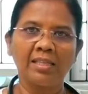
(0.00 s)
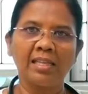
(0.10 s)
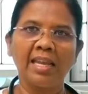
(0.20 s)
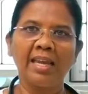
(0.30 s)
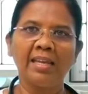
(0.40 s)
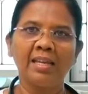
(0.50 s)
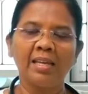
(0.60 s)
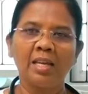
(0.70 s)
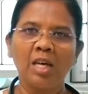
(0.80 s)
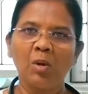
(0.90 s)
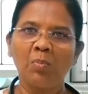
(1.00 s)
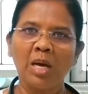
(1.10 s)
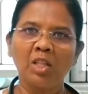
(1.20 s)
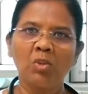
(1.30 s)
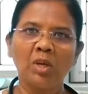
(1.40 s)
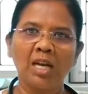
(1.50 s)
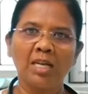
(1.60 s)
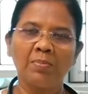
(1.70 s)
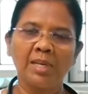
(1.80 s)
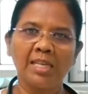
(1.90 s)
இல்லத்திலே
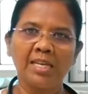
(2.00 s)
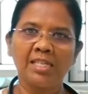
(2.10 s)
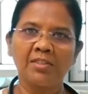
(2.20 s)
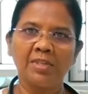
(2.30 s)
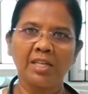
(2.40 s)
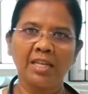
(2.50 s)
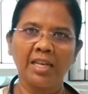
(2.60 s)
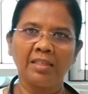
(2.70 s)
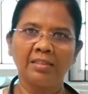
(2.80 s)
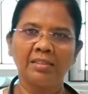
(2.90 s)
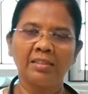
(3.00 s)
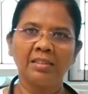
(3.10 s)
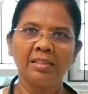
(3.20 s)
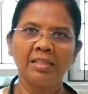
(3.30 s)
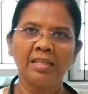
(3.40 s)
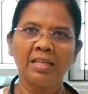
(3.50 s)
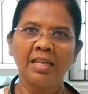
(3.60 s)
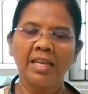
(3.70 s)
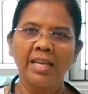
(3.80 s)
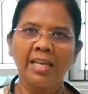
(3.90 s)
மருத்துவராக பணியாற்றி வருகிறேன்
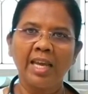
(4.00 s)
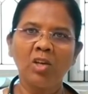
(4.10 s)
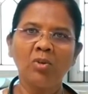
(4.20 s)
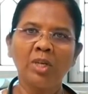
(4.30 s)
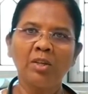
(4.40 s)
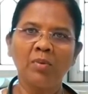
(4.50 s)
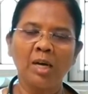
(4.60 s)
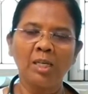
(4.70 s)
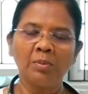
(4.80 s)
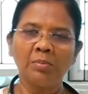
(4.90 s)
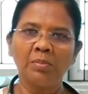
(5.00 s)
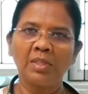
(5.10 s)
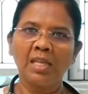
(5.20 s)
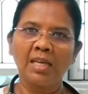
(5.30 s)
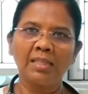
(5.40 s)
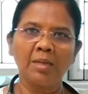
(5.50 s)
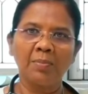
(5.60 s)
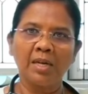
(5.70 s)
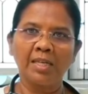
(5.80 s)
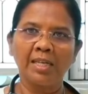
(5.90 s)
எங்களுடன் வாழும் தாத்தா
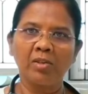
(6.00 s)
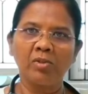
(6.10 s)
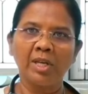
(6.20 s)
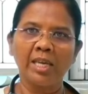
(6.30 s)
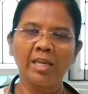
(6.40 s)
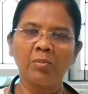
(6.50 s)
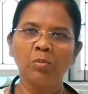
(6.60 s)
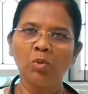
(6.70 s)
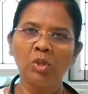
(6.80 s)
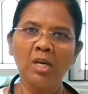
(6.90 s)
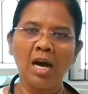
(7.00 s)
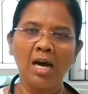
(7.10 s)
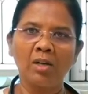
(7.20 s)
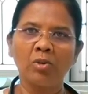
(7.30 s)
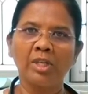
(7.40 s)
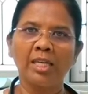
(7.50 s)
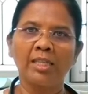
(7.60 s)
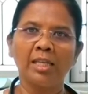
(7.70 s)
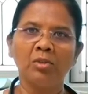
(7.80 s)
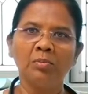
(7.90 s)
பாட்டிகளுடைய முழு
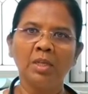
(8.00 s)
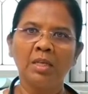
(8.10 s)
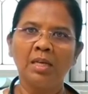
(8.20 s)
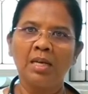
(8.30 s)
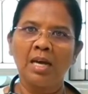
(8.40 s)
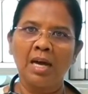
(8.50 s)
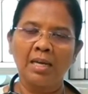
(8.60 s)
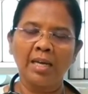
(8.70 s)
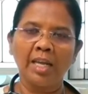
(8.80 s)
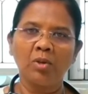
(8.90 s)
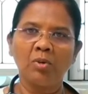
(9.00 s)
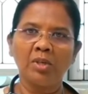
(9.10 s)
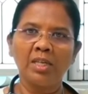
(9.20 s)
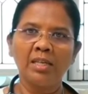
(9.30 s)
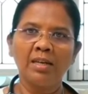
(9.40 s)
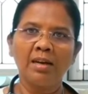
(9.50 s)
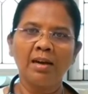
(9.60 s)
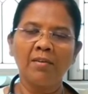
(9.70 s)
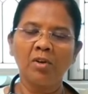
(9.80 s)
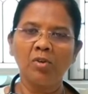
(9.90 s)
ஆரோக்கியத்திலும் அக்கறை கொண்டு
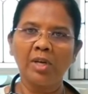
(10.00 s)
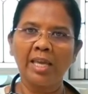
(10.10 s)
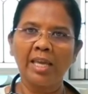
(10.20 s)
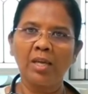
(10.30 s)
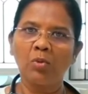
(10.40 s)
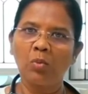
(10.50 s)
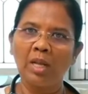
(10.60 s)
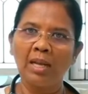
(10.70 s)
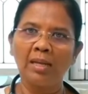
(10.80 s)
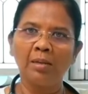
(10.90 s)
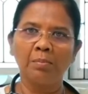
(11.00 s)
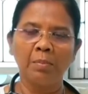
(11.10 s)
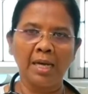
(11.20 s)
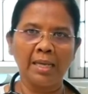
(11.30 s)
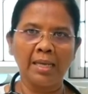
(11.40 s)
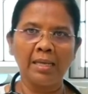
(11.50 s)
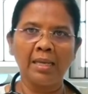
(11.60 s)
அவர்களுடைய உடல் மன